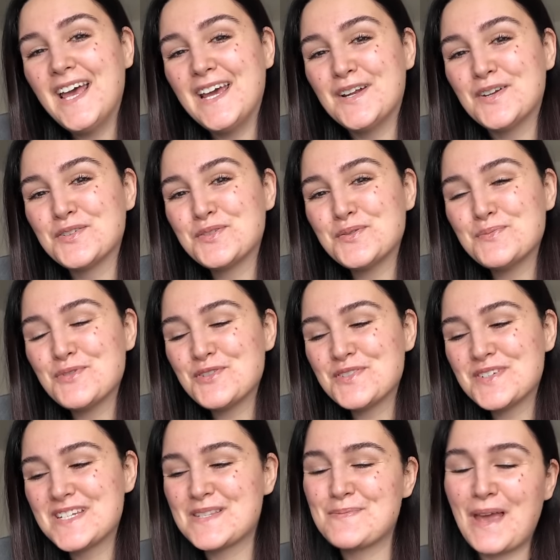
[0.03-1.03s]
Hello tout le
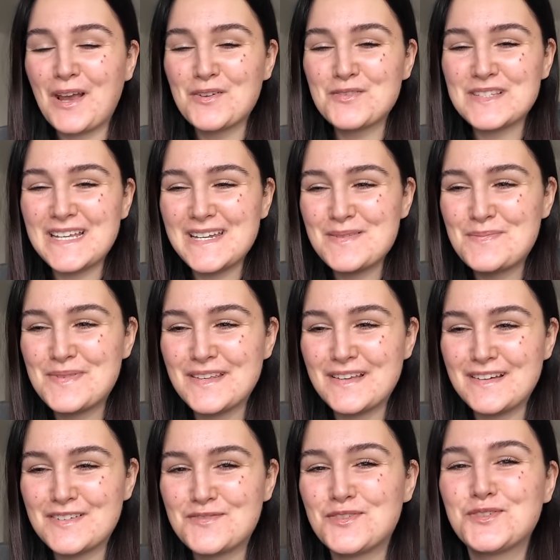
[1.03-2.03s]
monde, j'espère que vous allez
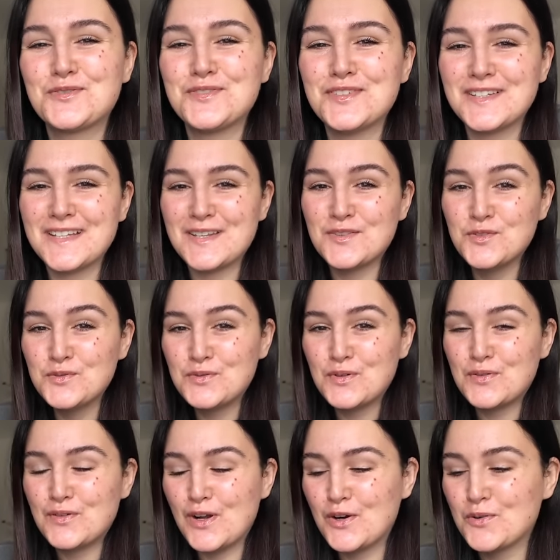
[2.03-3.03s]
bien. Je vous retrouve dans un nouveau
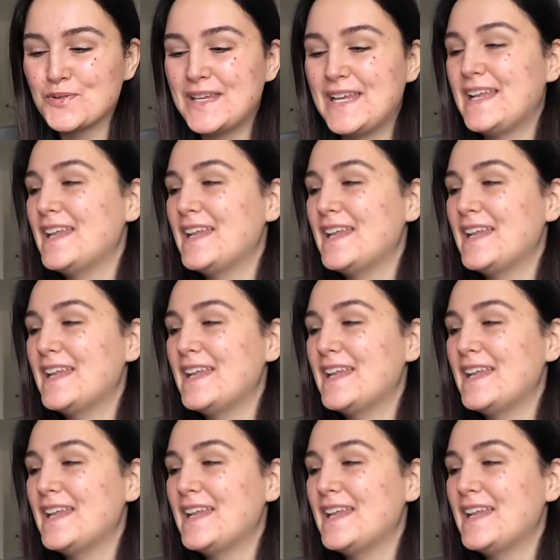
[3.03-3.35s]
vlog. On est